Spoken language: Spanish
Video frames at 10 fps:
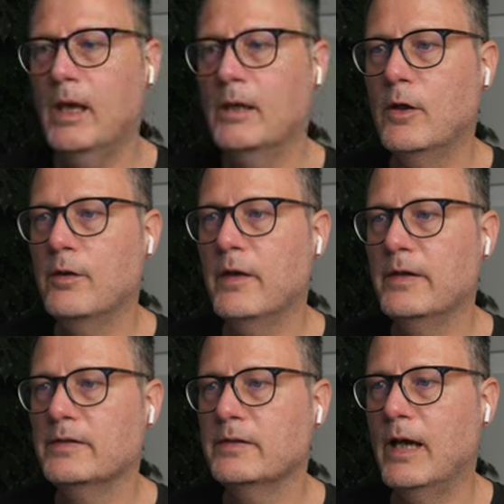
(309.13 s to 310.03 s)

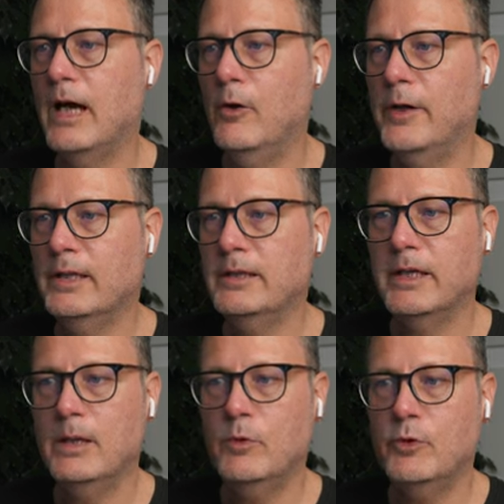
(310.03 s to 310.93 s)
Entonces, ahora
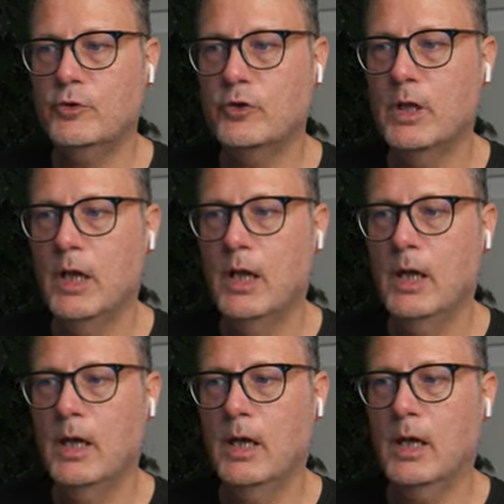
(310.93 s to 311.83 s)
tenemos
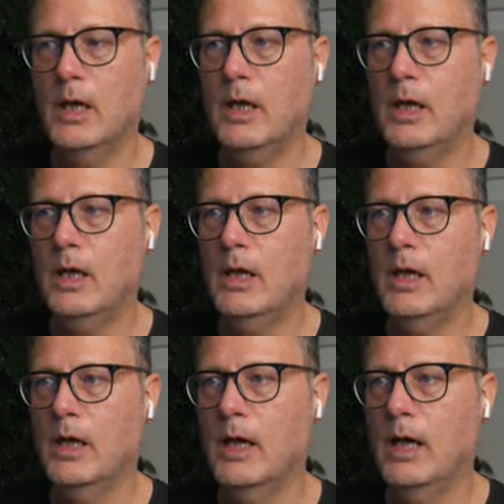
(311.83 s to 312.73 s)
eh,
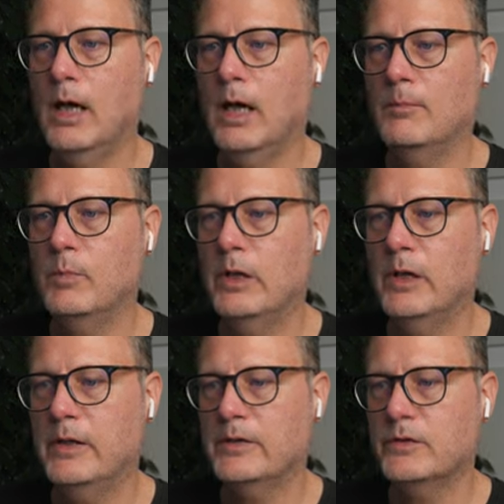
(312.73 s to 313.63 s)

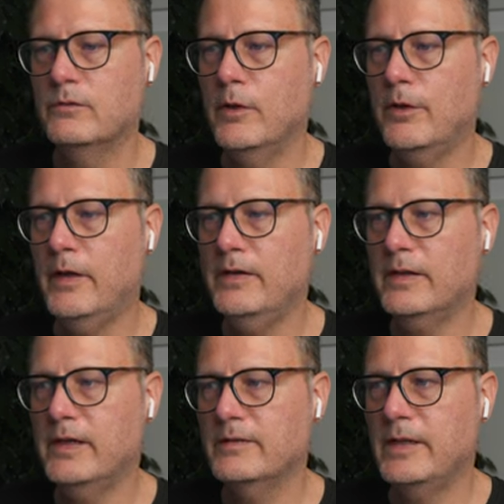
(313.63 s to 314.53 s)
ambas
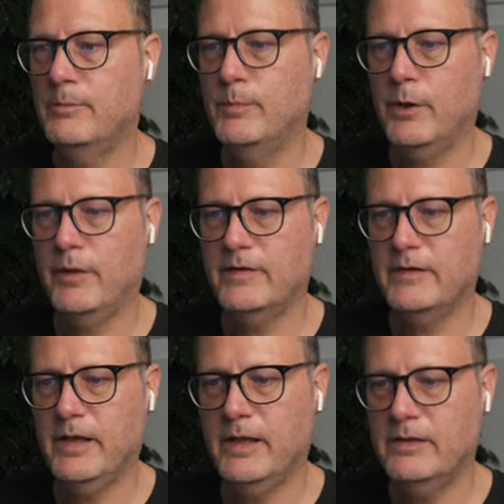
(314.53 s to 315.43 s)
voces que están
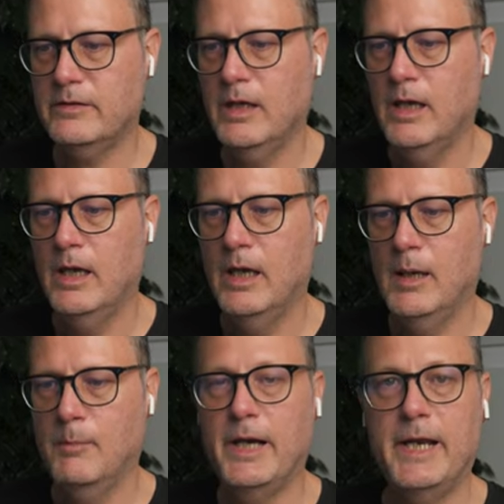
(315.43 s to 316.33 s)
procesadas
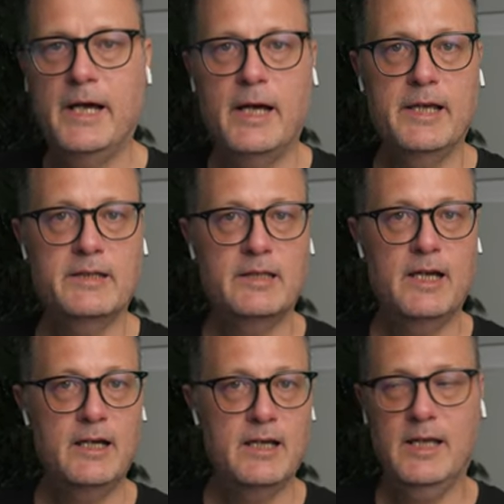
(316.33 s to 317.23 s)
para
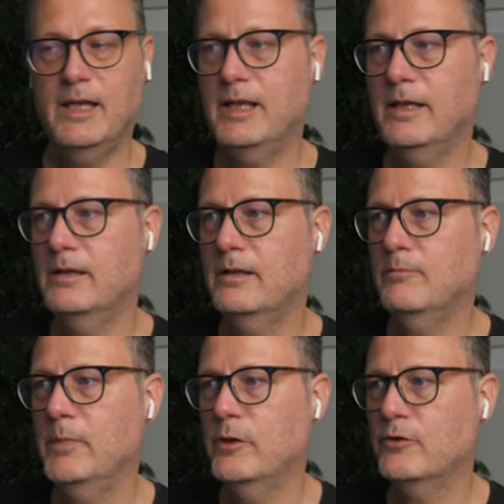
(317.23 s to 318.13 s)
estar
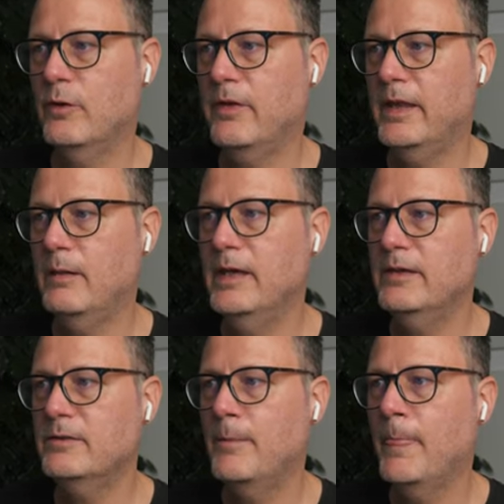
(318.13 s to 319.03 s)
en menos 12
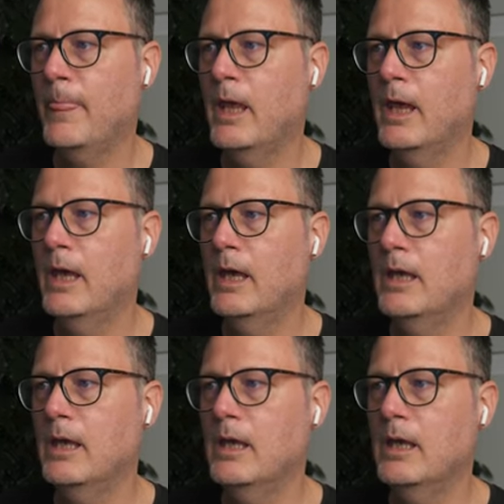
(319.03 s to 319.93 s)
dBs
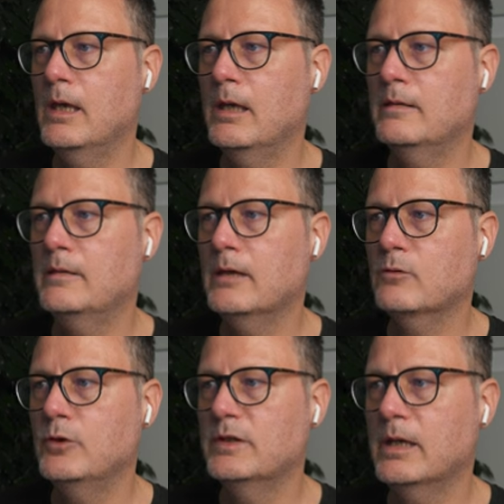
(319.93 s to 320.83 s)
y si
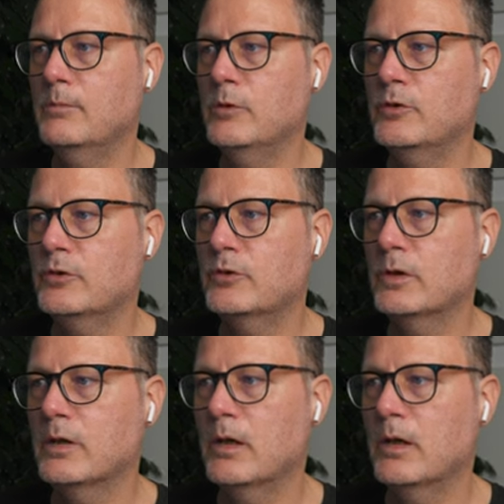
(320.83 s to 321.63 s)
escuchamos...